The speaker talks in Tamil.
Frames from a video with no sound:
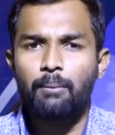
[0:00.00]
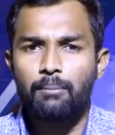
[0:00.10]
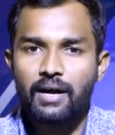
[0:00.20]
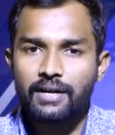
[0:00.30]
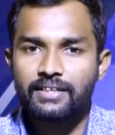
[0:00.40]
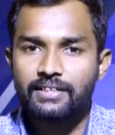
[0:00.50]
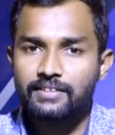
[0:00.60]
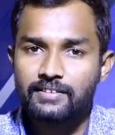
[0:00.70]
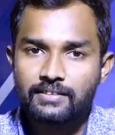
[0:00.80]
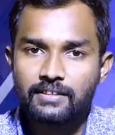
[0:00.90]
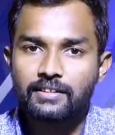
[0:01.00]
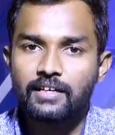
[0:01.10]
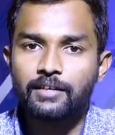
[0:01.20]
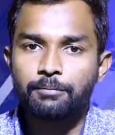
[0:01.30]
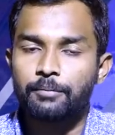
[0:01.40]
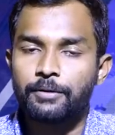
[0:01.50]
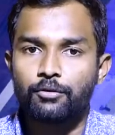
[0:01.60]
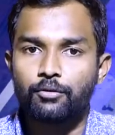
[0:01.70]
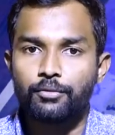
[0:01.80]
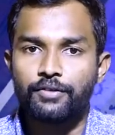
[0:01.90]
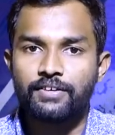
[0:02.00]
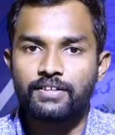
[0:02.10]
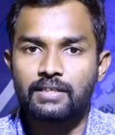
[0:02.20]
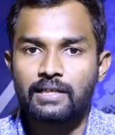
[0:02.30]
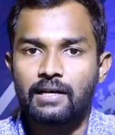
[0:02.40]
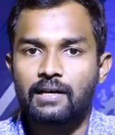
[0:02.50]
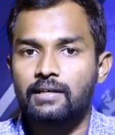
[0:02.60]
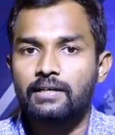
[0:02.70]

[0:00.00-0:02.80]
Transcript: அம்மா அடிக்கடி திட்டினதுனால இப்படிப்பட்ட ஒரு முடிவு எடுத்தாங்களா